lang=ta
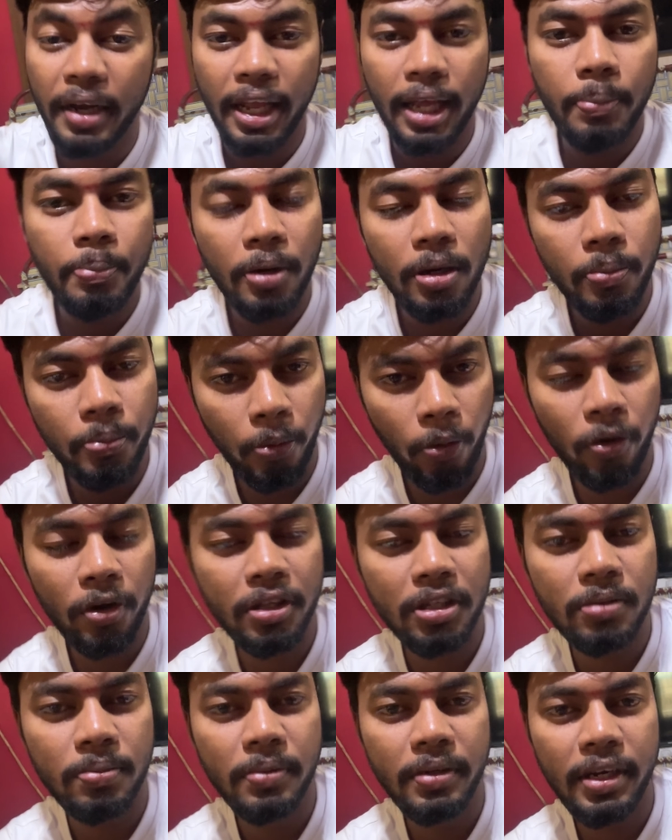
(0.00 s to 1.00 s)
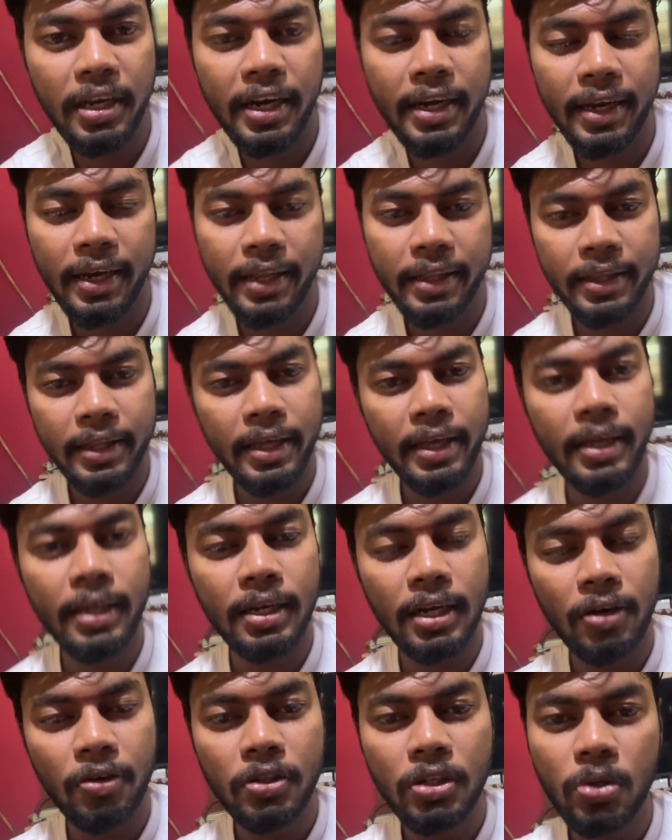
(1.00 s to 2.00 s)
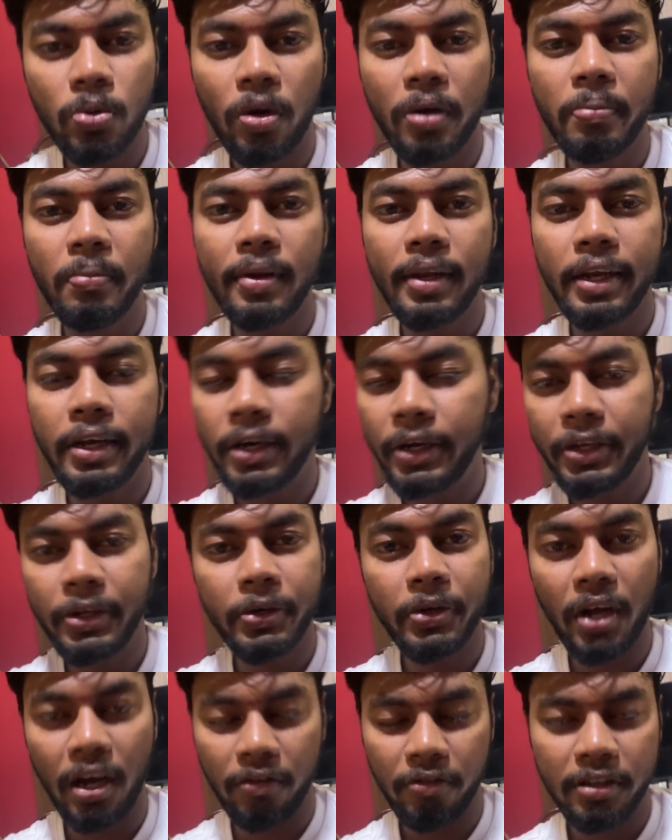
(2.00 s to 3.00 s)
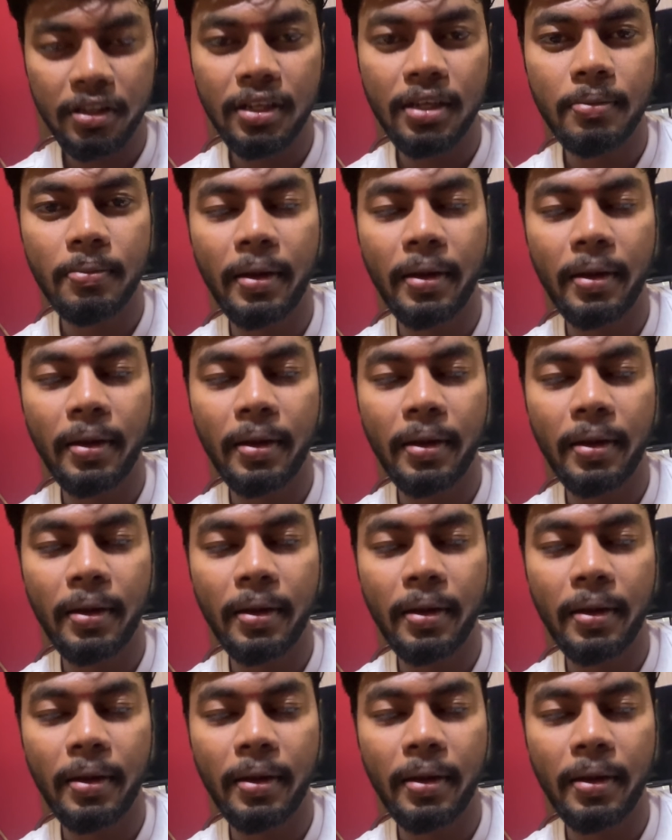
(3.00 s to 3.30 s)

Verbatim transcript: நேபாள் போகிறதுக்கு முன்னாடியிலேருந்தே நான் வந்துட்டு ஒன் மில்லியன் அடிக்கணும்னு அவன் தான்